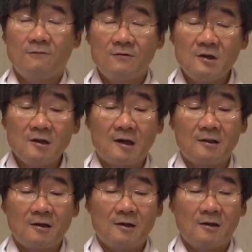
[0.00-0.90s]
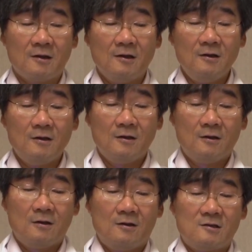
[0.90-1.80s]
프리 라디칼의
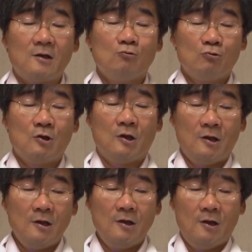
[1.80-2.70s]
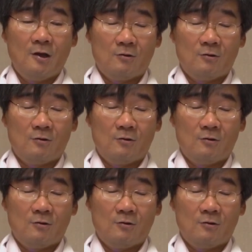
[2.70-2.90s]
자유기에